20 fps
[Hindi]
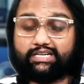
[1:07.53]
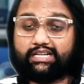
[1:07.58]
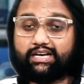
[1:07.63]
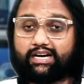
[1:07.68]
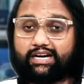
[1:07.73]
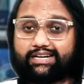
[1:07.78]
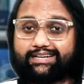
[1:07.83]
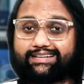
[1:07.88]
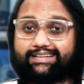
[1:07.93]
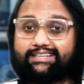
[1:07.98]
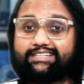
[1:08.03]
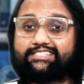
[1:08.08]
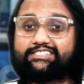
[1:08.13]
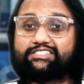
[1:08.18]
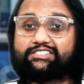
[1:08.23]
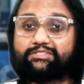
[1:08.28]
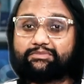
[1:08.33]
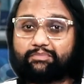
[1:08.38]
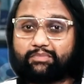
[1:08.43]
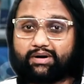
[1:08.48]
नॉट आ
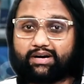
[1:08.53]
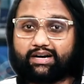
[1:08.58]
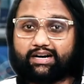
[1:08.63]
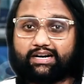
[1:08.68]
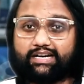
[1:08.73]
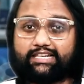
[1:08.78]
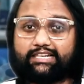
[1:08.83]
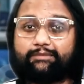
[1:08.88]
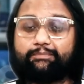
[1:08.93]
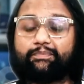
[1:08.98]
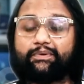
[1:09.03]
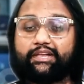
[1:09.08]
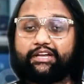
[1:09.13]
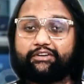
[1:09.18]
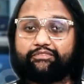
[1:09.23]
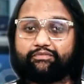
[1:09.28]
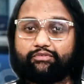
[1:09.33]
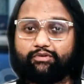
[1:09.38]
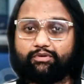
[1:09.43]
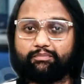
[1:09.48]
स्मॉल
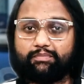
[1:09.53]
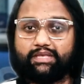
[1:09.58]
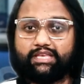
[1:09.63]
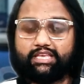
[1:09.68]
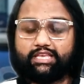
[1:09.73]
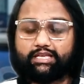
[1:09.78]
प्लेटफॉर्म